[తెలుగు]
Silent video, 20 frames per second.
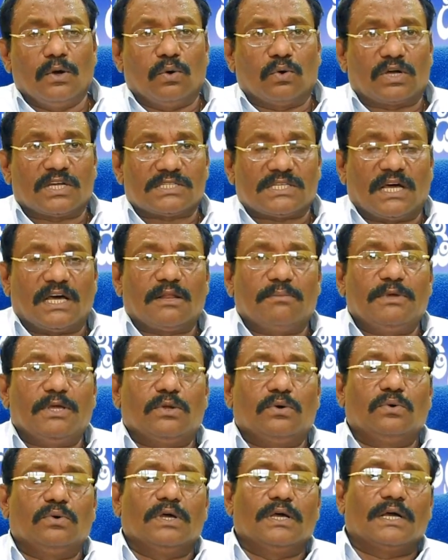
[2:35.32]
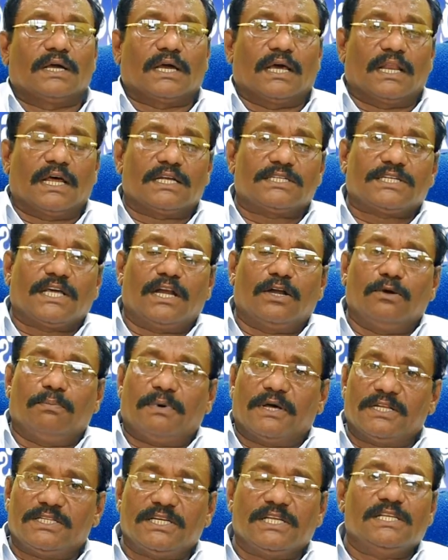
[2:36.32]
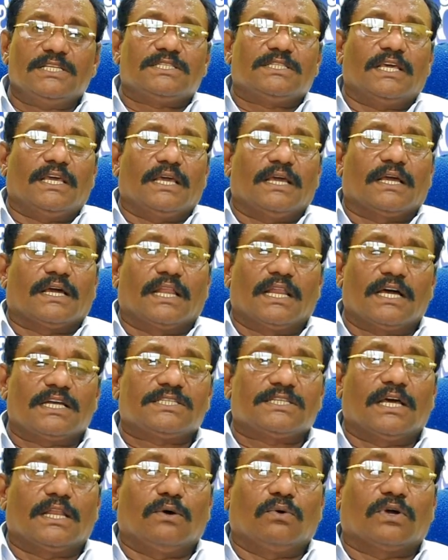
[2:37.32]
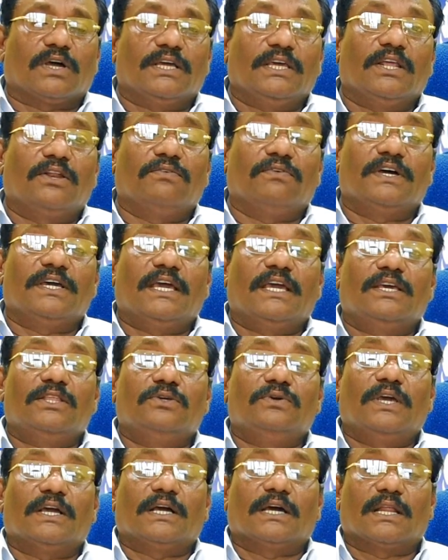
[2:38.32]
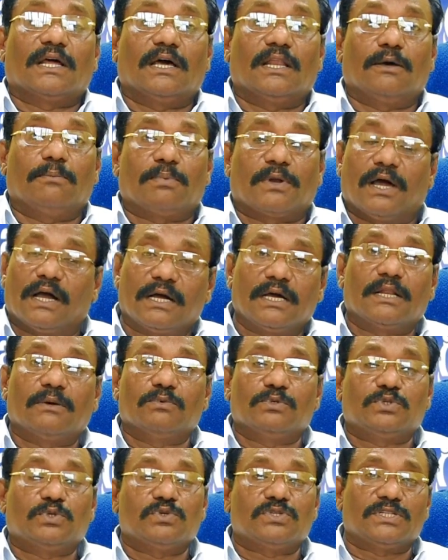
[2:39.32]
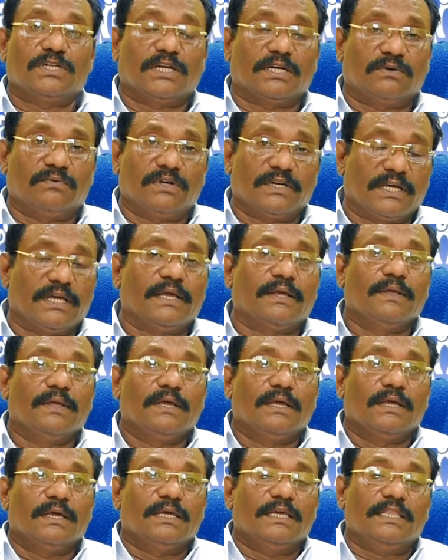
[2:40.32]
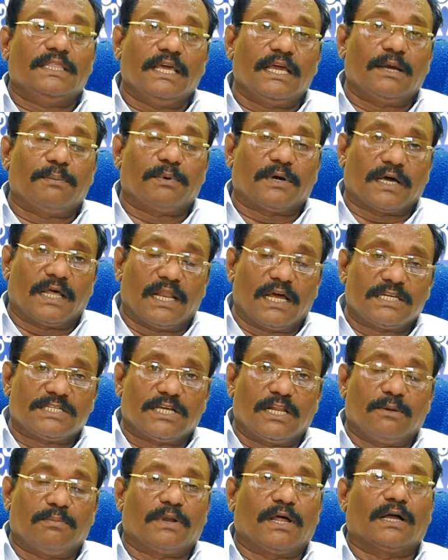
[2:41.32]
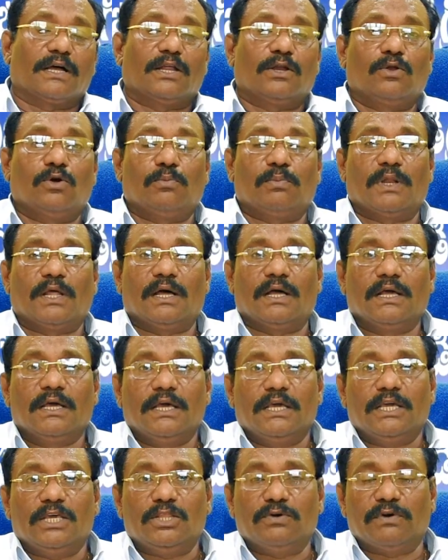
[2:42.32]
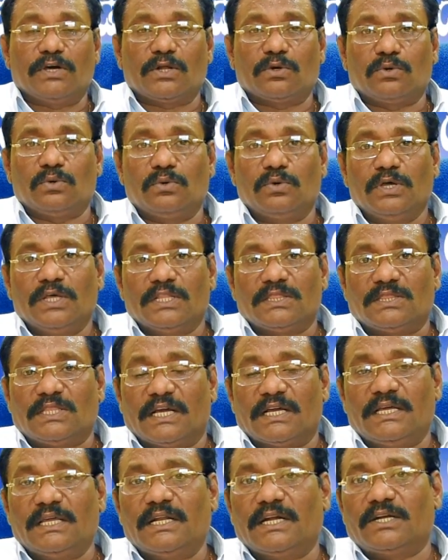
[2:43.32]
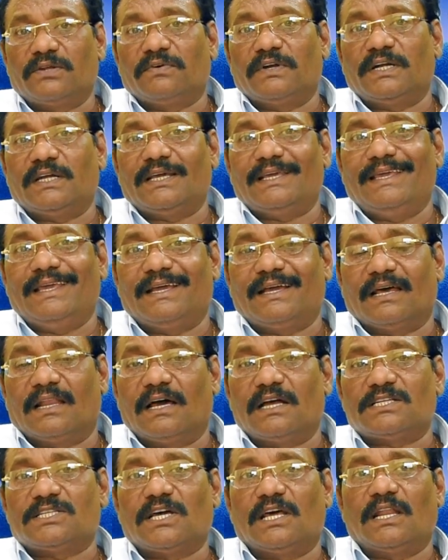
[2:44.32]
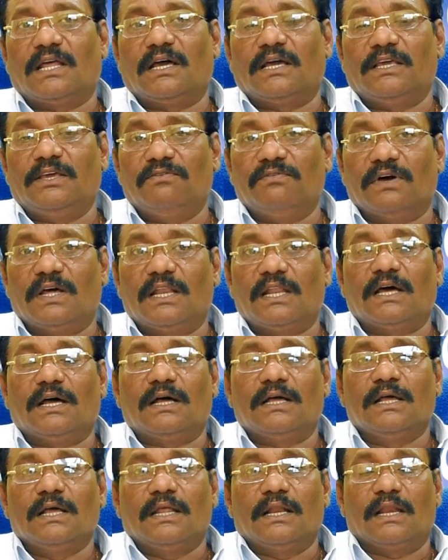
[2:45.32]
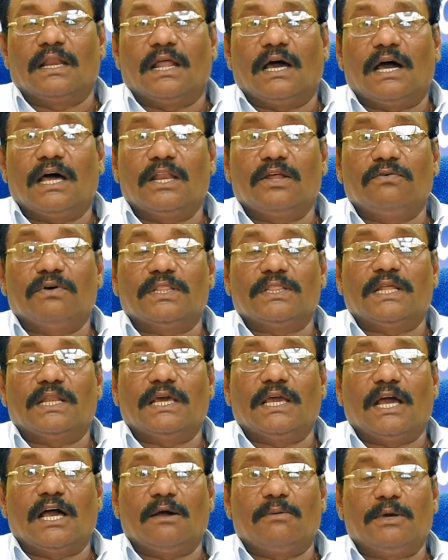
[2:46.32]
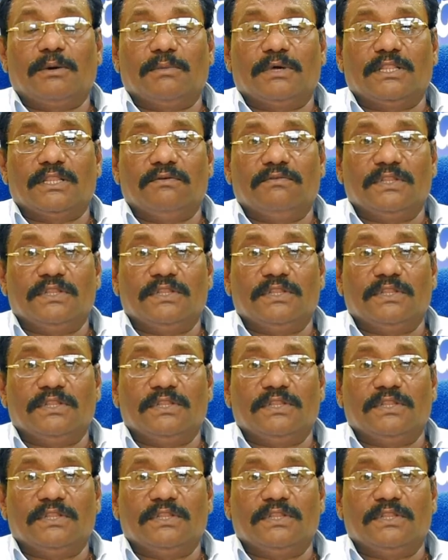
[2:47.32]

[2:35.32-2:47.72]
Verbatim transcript: ఒకసారి మీరు కళాశాలను పరిశీలిస్తే కళాశాల ఒక ఇరవై ఐదు ఎకరాల ప్రాంగణం చూసినట్టుంటే ఇదే కళాశాల ప్రాంగణం లోపల ఇదివరకు తగ్గినటువంటి ఈ కళాశాల ఇవాళ నాలుగు వందల యాభై మంది